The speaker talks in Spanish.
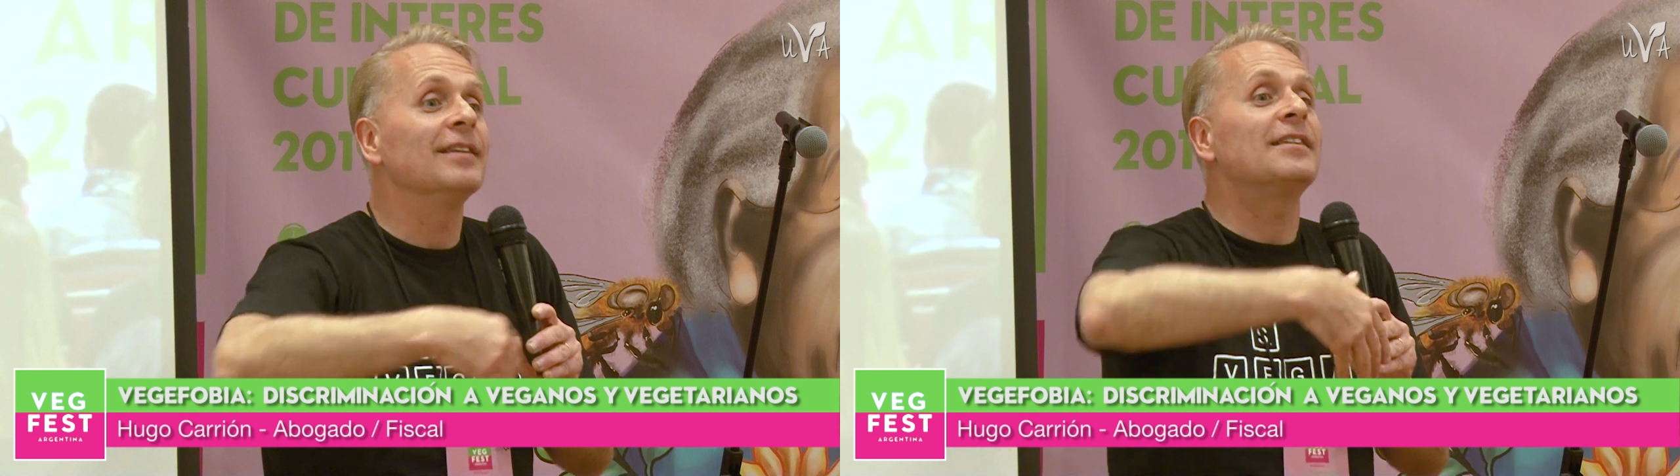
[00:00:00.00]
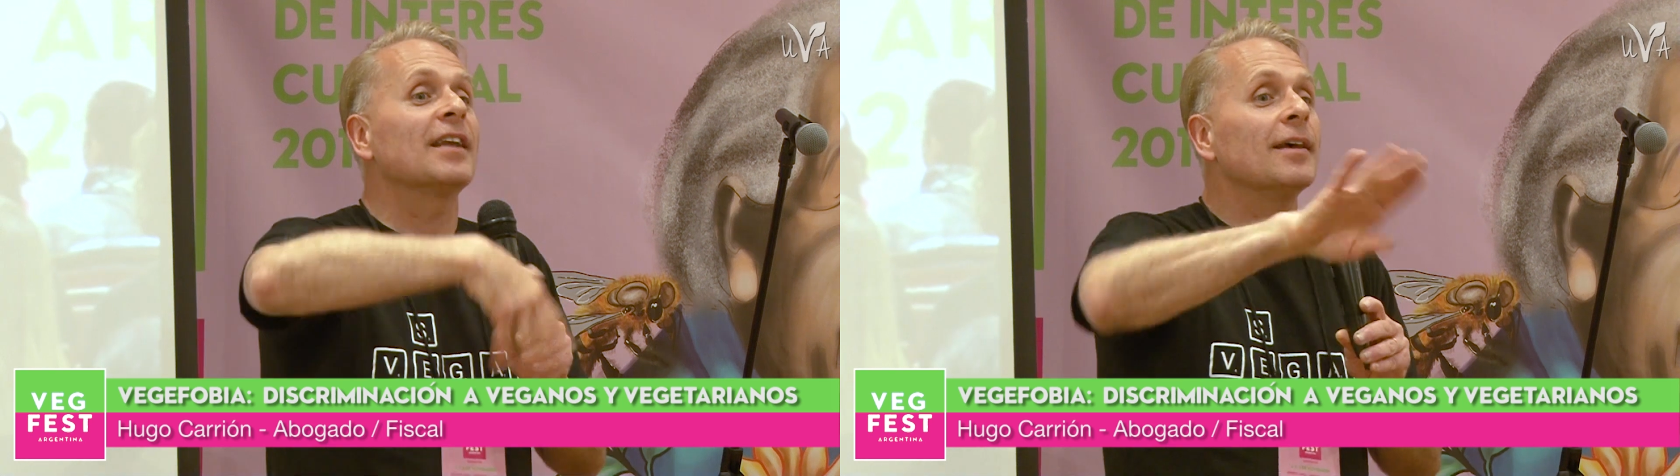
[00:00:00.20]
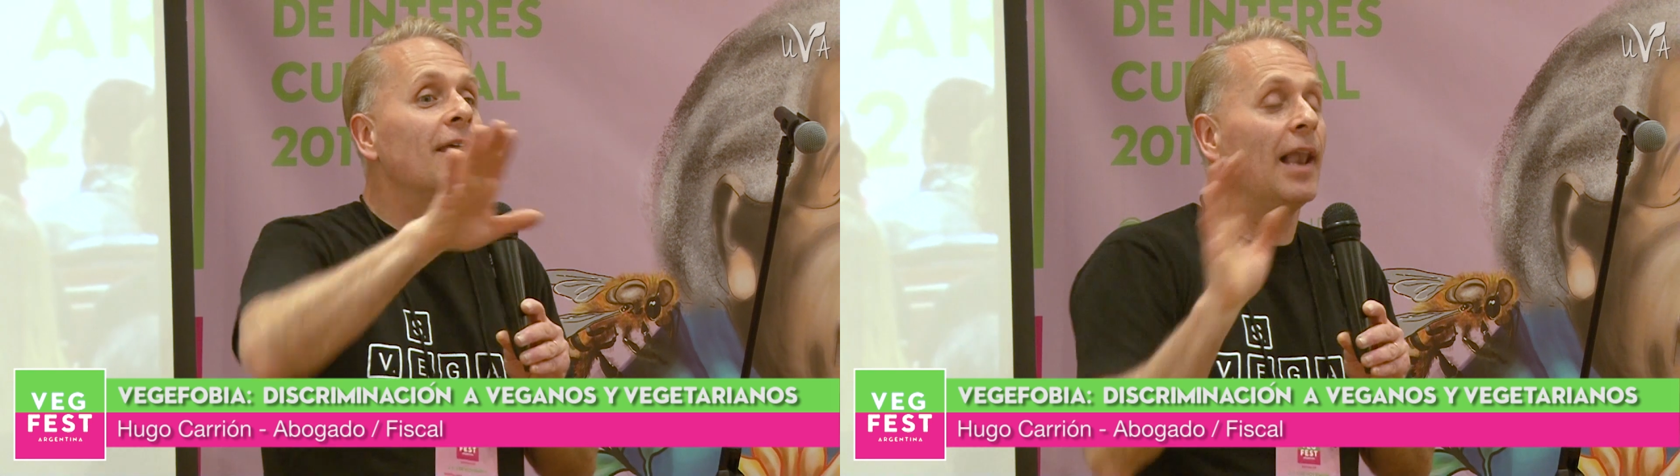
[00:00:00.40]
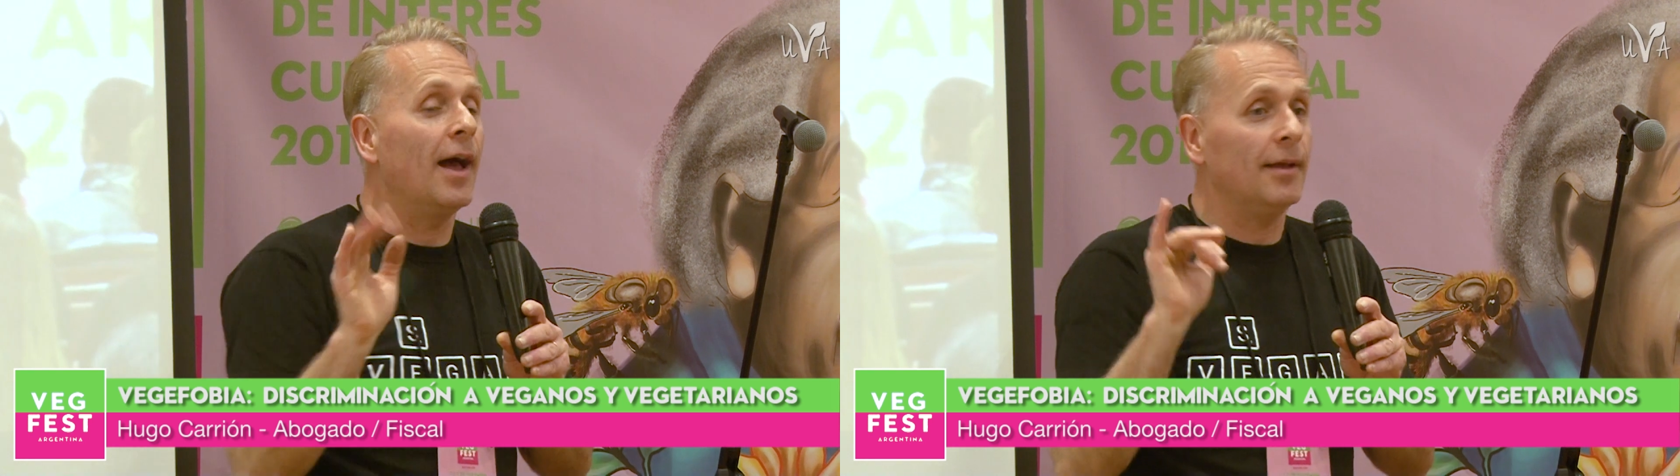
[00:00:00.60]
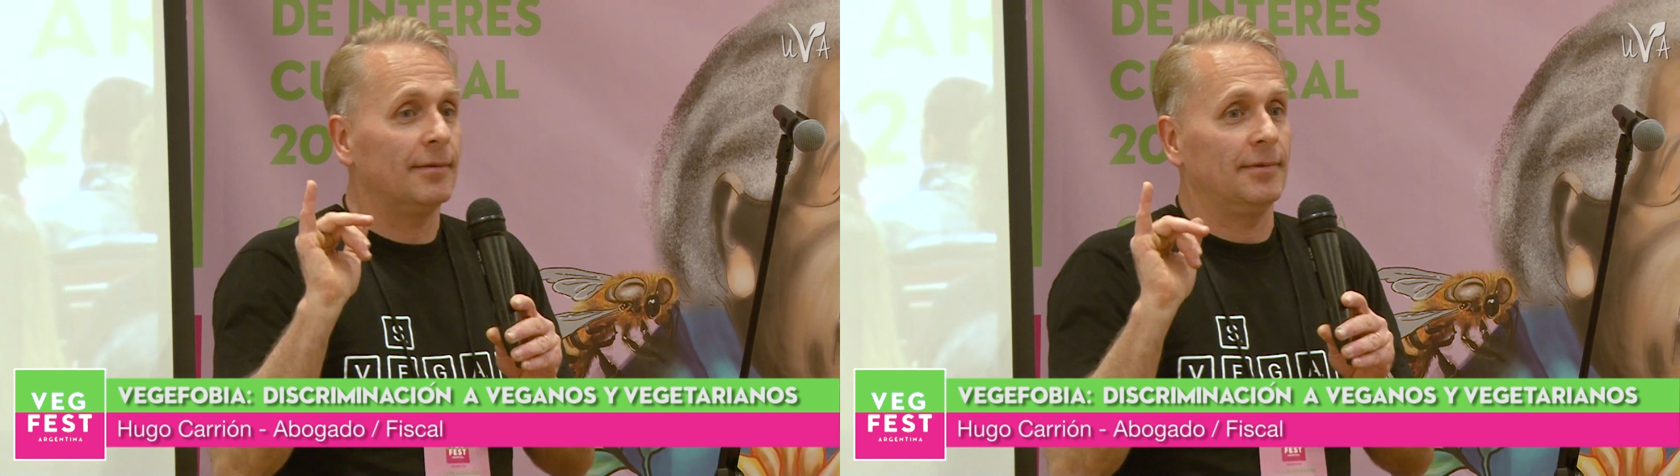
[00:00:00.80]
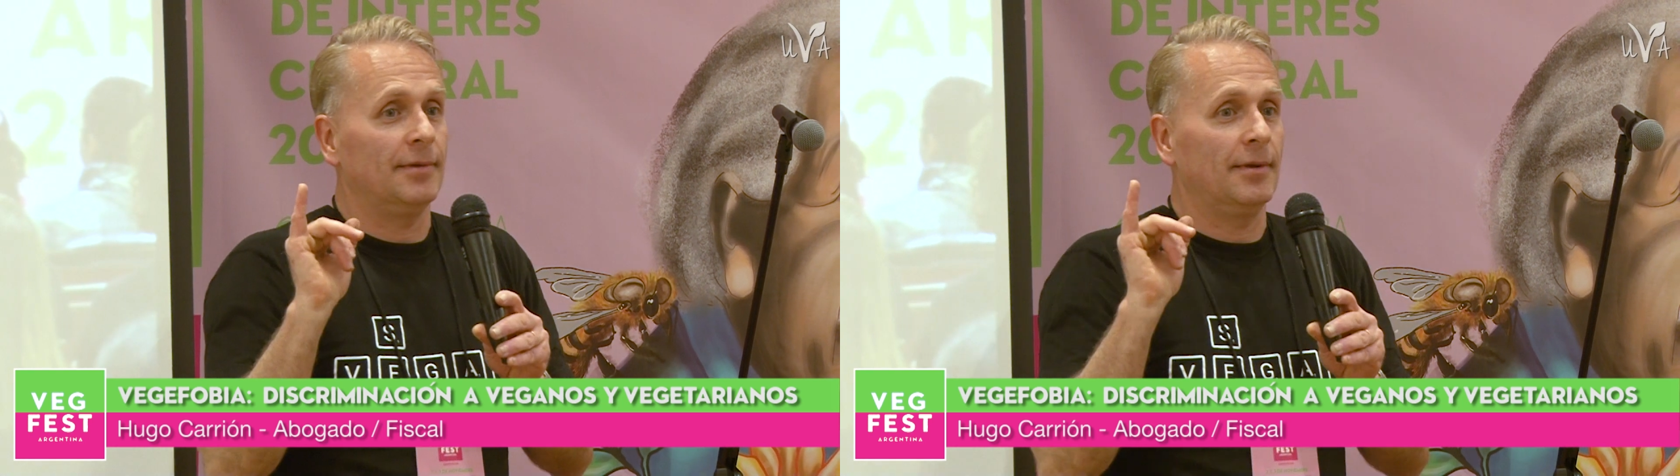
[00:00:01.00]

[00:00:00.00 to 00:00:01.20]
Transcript: detrás de la